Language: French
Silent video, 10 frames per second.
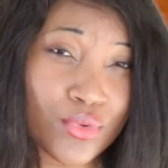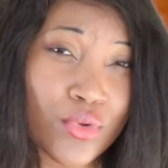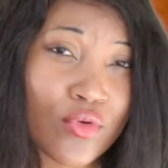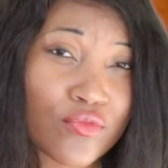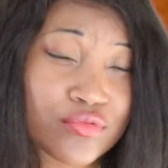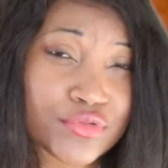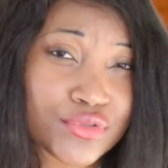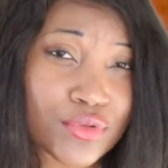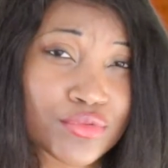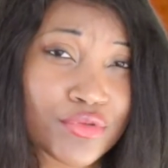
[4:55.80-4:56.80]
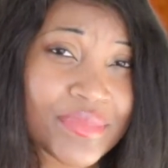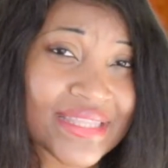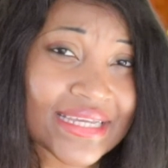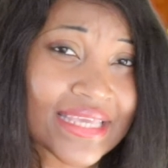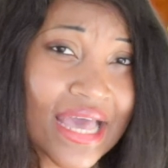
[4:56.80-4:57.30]
de convulsions, de
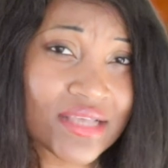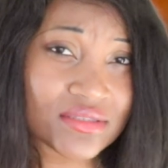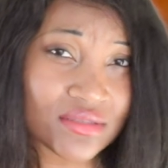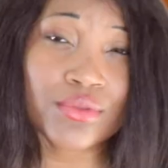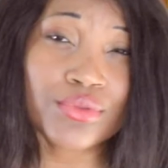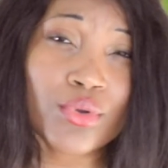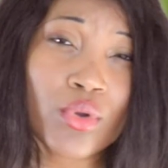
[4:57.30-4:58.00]
midriase de